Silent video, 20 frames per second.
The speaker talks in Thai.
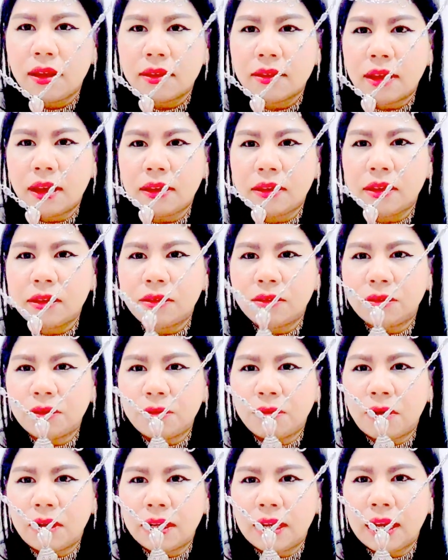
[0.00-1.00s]
ใส่ติดตั
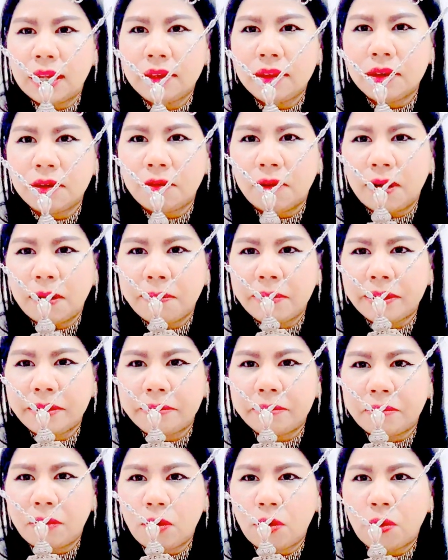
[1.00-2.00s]
วนะคะถือว่าเป็น
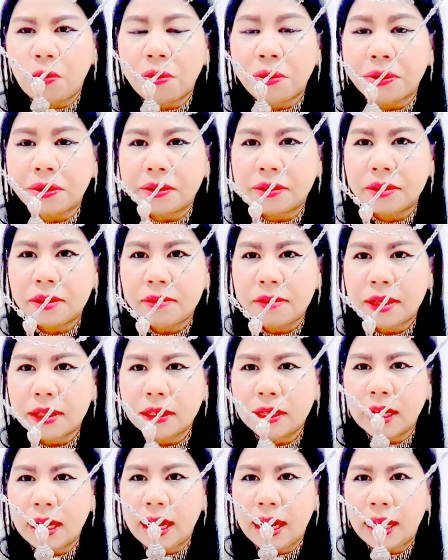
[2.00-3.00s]
มงคลชีวิต
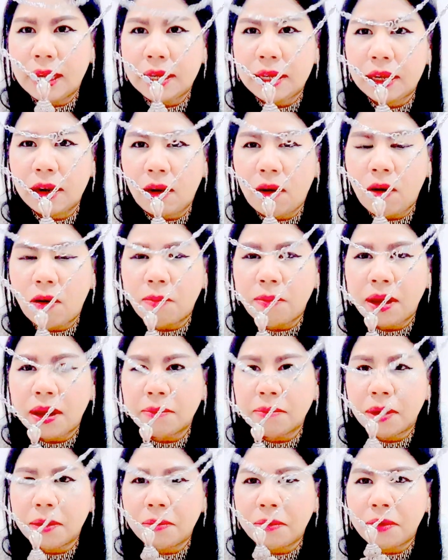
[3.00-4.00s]
นะคะอันนี้เราออกแบบ
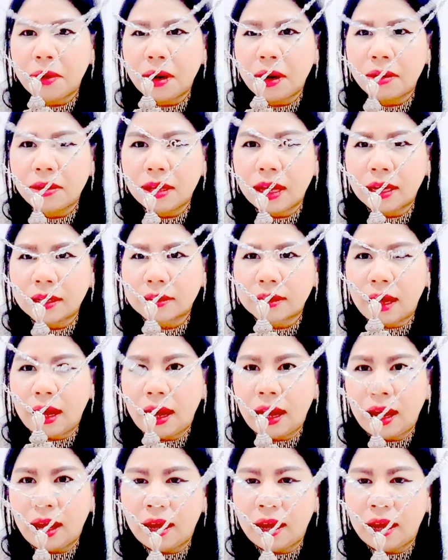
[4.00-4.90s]
มาเพราะว่าเราอยากจะ